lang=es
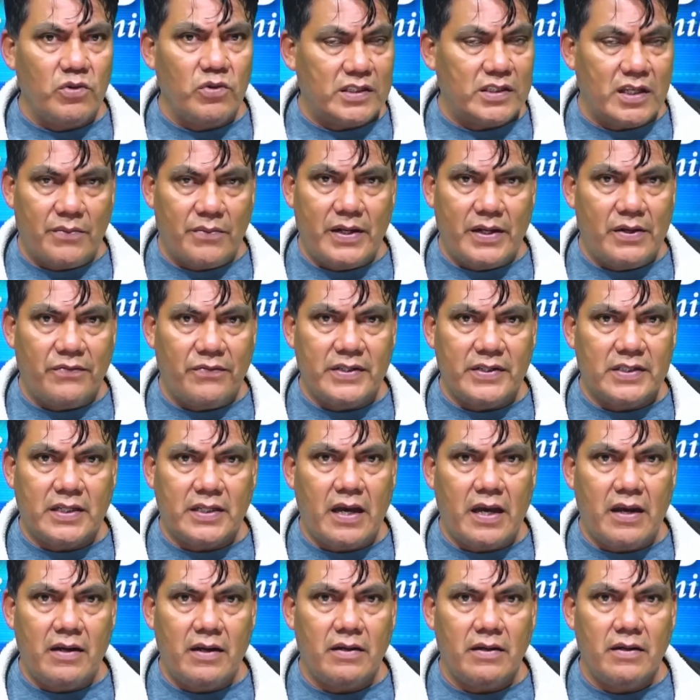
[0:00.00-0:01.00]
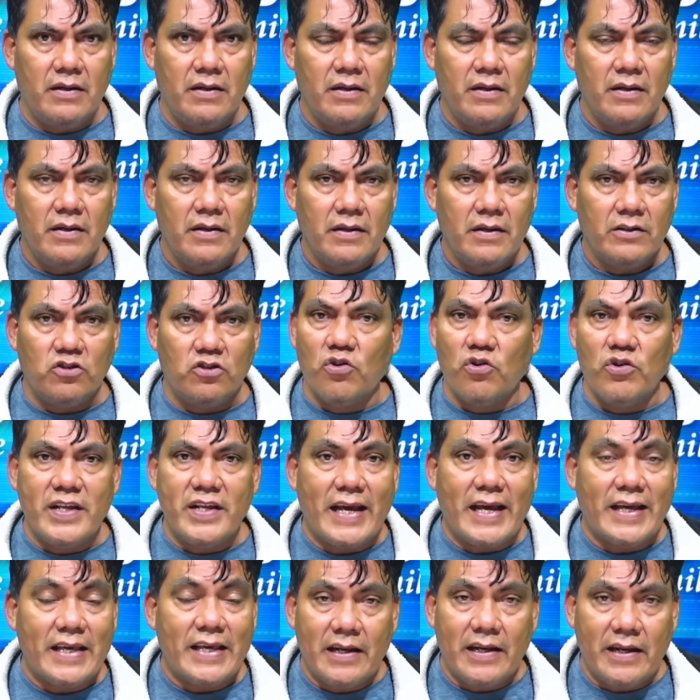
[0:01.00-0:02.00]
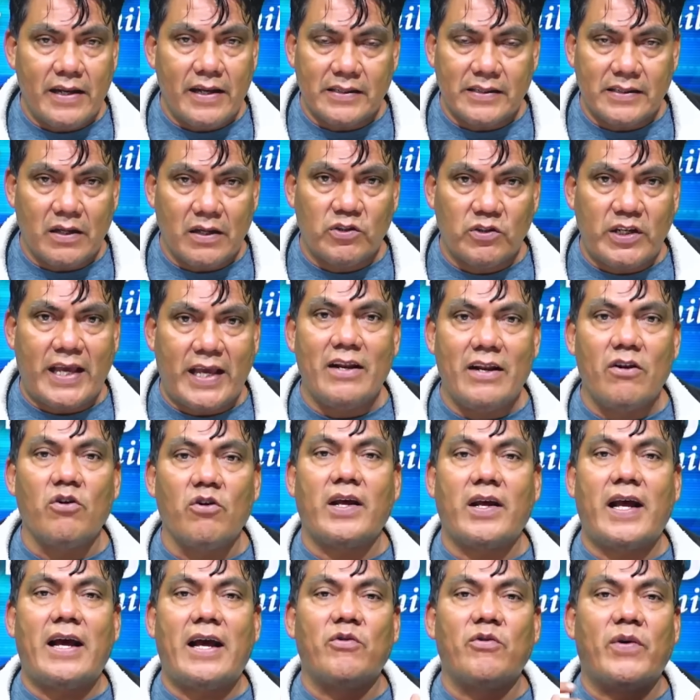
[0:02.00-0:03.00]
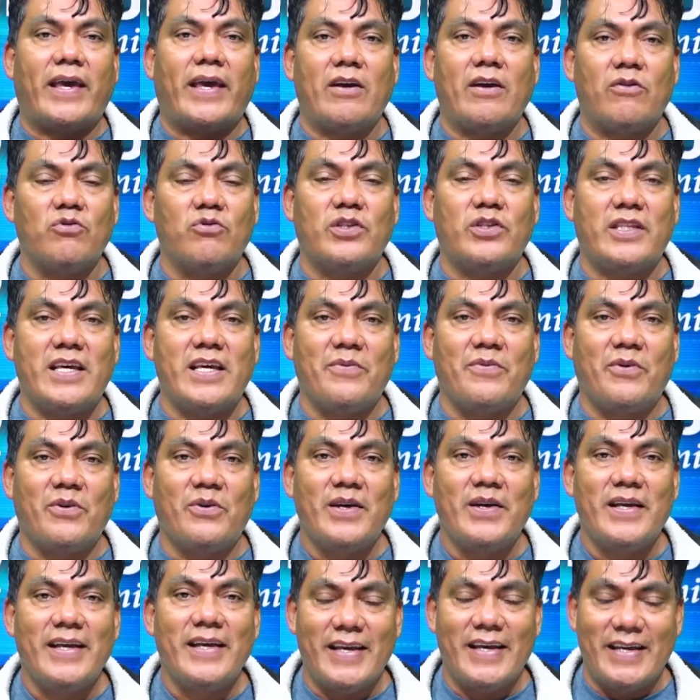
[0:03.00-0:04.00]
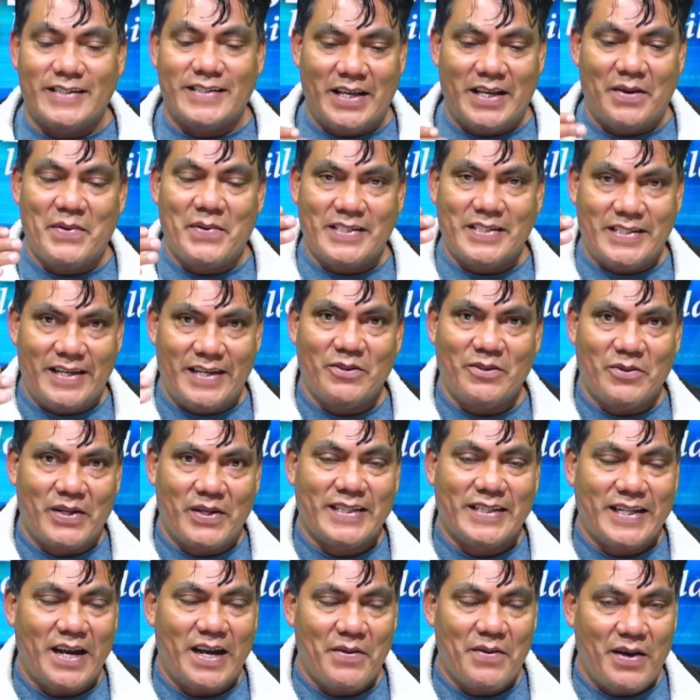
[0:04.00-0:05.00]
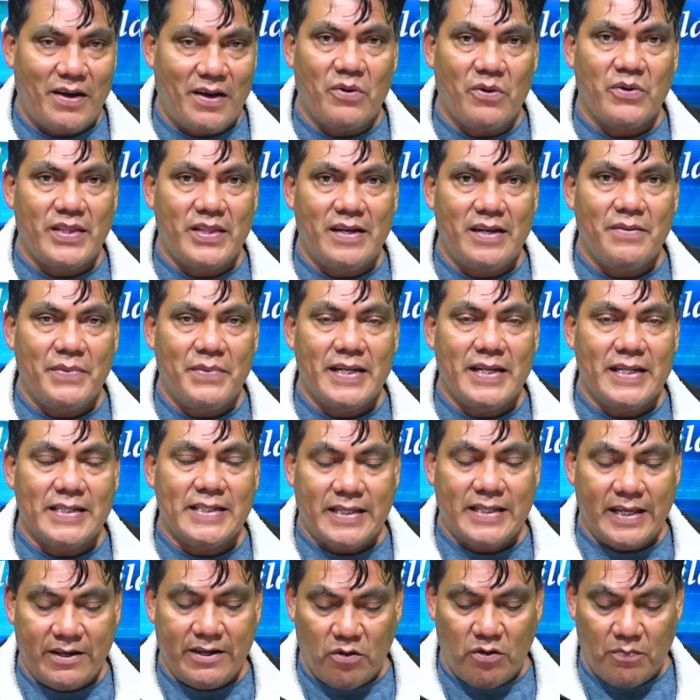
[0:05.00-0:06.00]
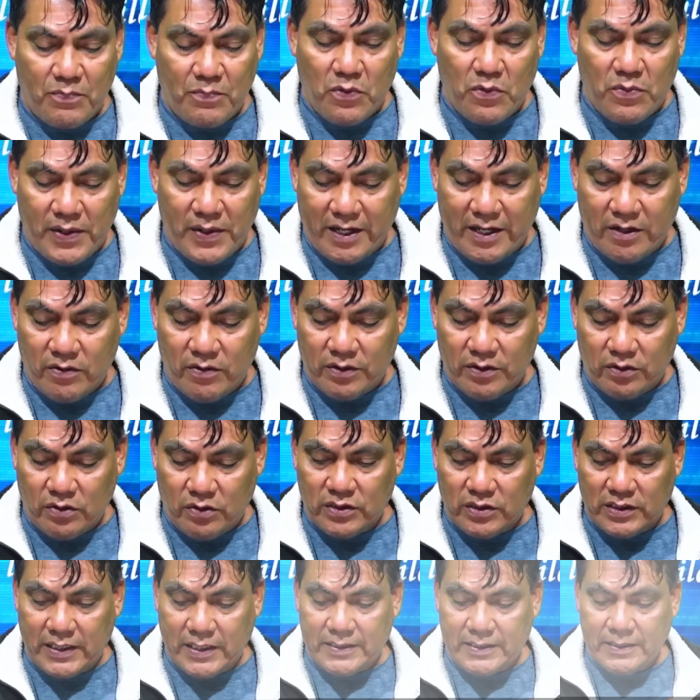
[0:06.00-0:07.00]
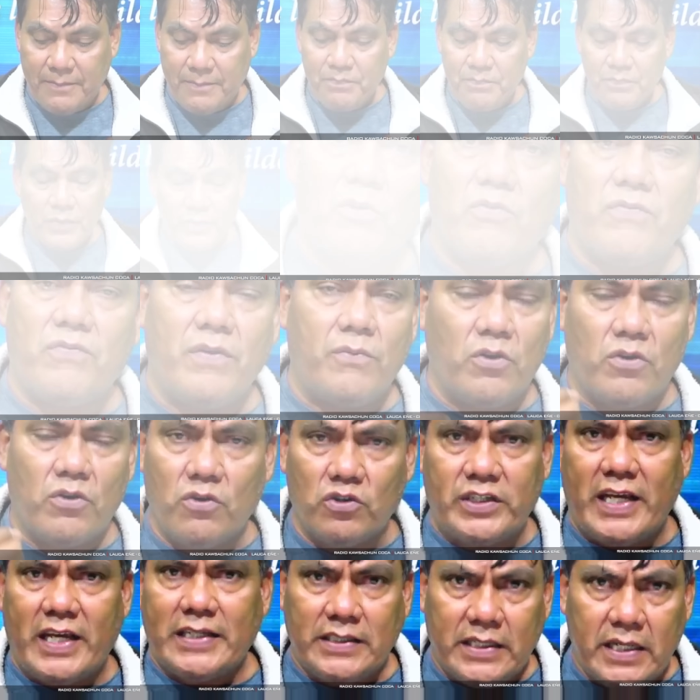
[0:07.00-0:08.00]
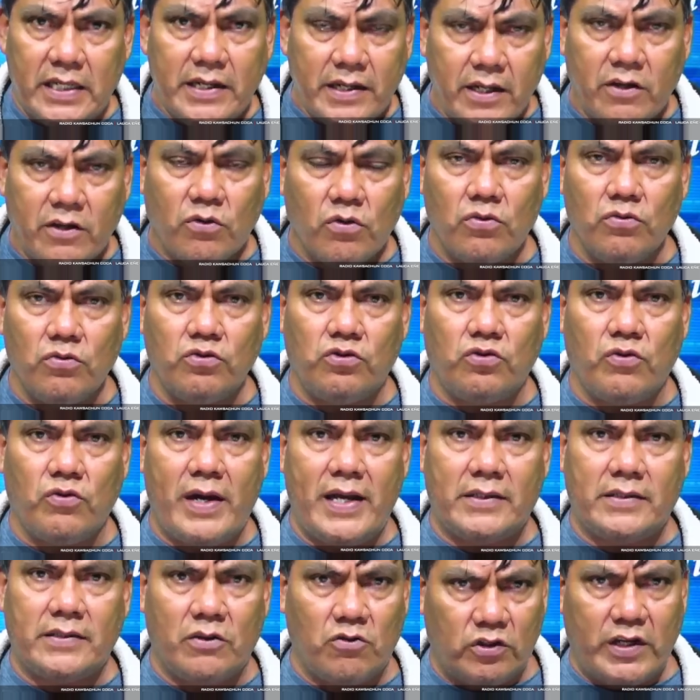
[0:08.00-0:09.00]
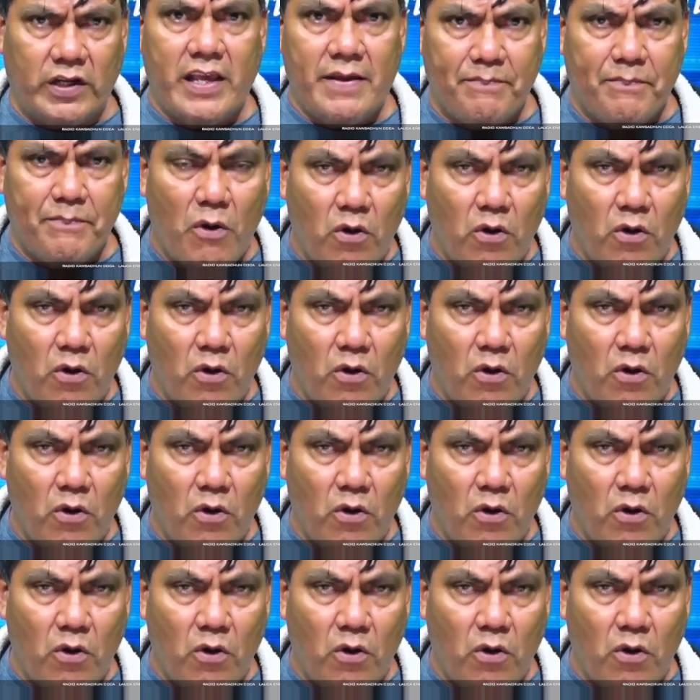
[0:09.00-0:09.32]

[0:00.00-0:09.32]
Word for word: No estaba el fiscal. Johnny Aguilera, o sea, el órgano ejecutivo estaba haciendo el trabajo del Ministerio Público. Por favor, no sea cínico, Lucho Arce, no sea